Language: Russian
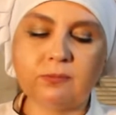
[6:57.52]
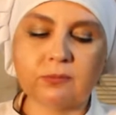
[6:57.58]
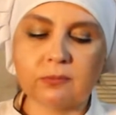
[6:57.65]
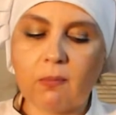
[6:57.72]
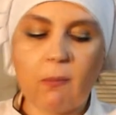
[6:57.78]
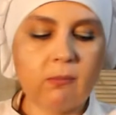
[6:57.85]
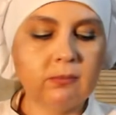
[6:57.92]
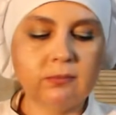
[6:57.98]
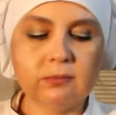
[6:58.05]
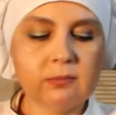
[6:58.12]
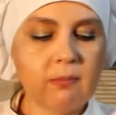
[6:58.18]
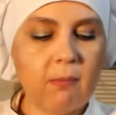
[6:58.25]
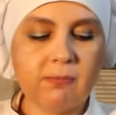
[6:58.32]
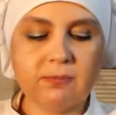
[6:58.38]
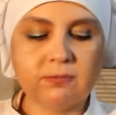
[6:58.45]
М м-м,
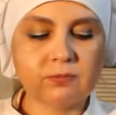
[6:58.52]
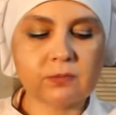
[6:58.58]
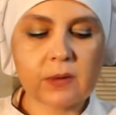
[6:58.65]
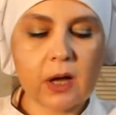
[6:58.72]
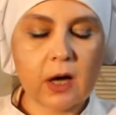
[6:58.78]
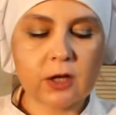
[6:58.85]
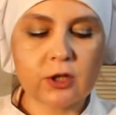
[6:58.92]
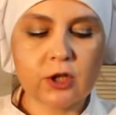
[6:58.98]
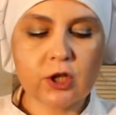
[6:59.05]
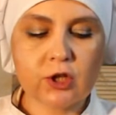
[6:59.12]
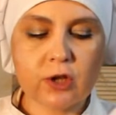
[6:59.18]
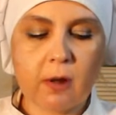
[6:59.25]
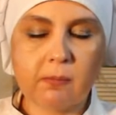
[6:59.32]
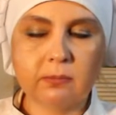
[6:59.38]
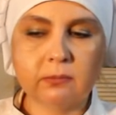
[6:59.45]
-м, как
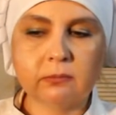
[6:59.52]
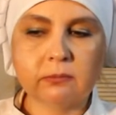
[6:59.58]
нежно.